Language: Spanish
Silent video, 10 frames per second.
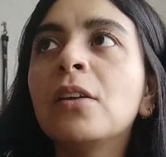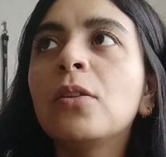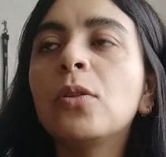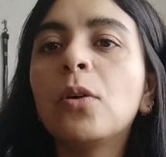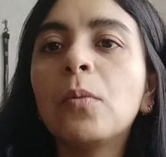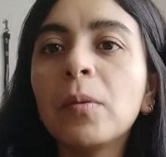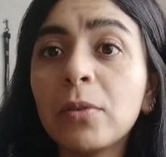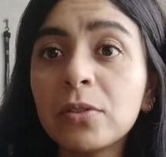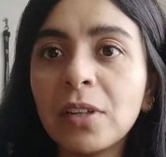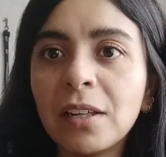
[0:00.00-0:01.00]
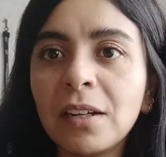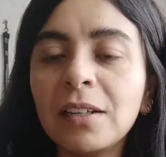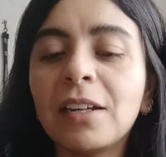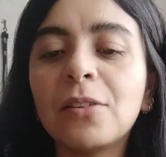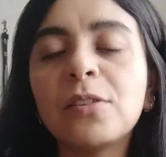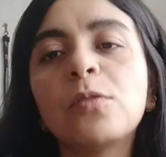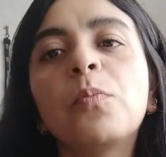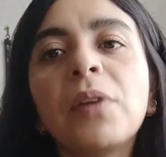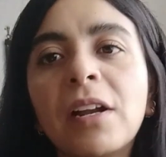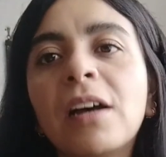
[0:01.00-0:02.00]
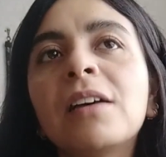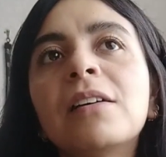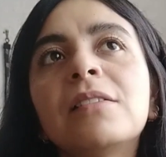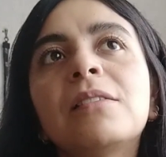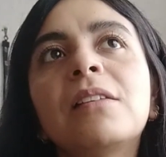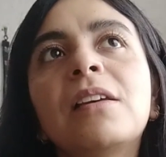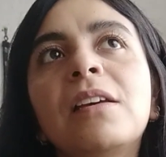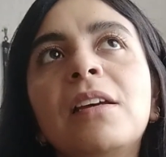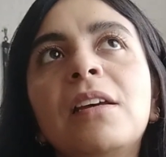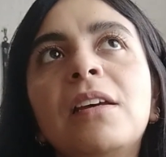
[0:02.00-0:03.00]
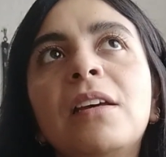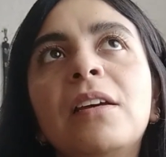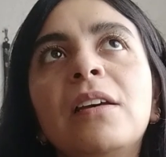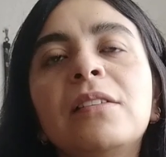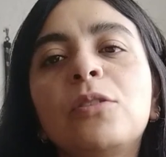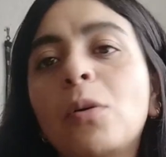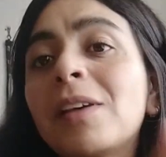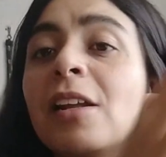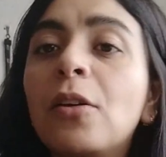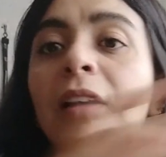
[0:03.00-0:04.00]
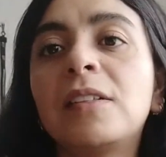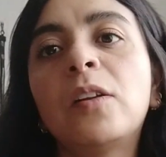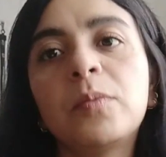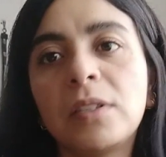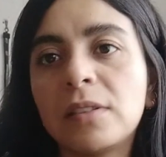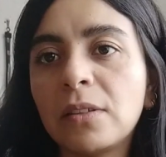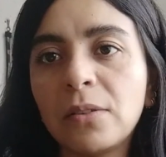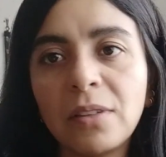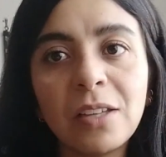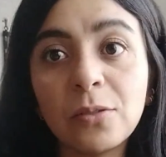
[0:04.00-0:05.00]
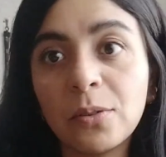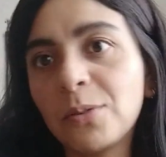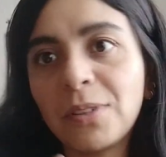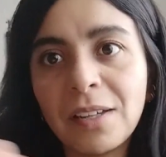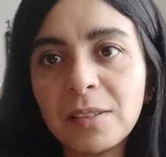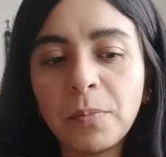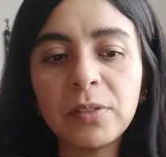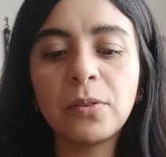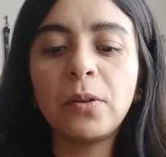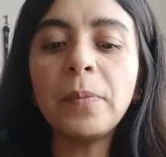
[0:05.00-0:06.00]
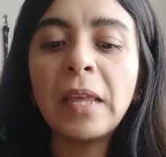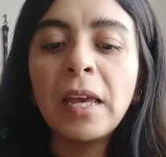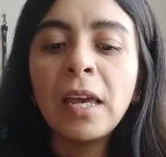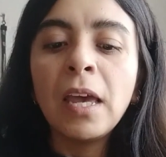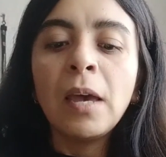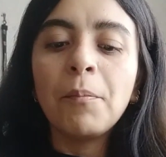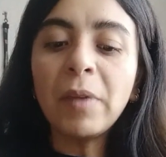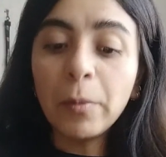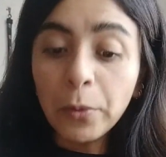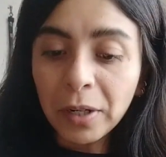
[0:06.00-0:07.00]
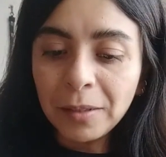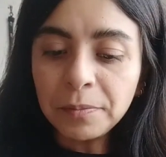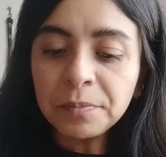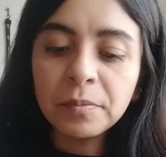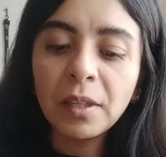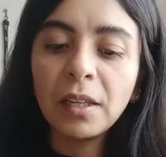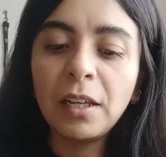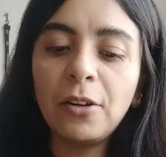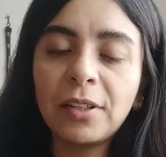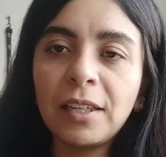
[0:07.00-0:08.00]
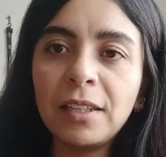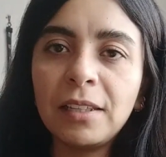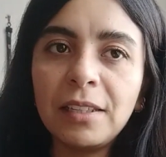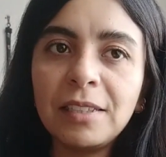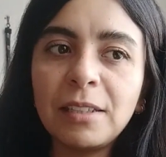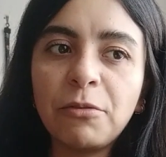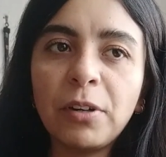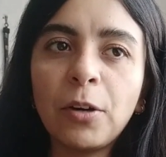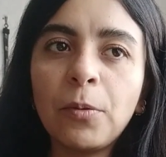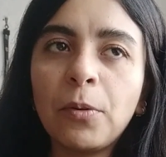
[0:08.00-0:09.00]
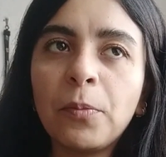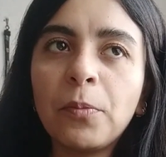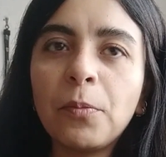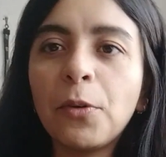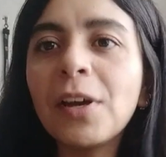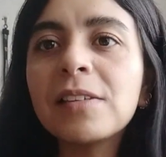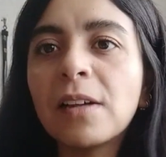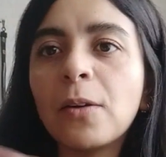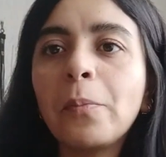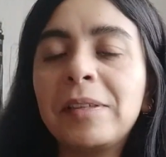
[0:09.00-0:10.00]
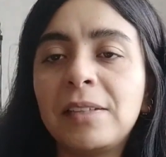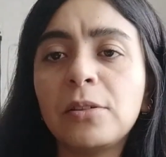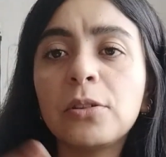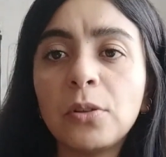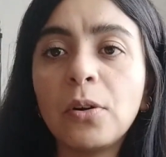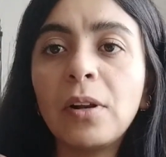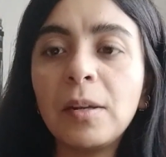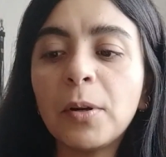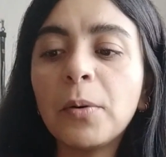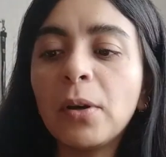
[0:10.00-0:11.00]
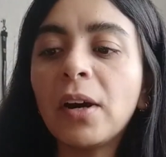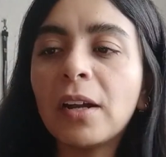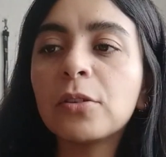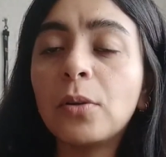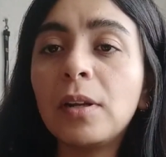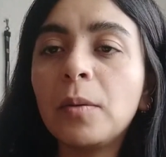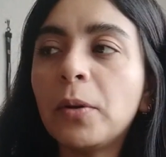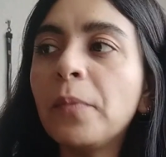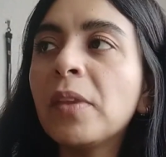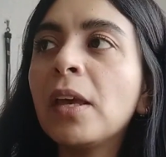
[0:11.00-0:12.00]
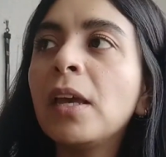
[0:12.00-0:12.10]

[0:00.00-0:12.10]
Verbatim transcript: no vimos nada que no se supiera este, si tú habías leído la sinopsis. Eso, o sea, así pasó, ¿no? Me aburrí y lo que hice fue como, voy a echarle un vistazo a todo el libro, voy a ojear todo el libro